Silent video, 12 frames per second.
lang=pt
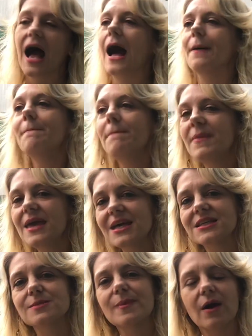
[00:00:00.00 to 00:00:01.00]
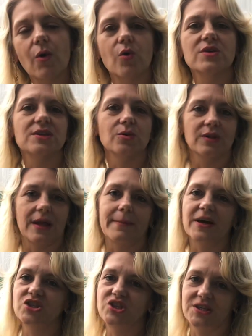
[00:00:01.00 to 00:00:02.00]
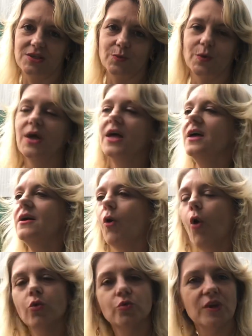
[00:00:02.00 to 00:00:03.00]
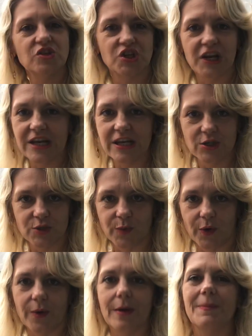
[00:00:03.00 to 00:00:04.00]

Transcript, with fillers: A mesma coisa no tabagismo ou no etilismo.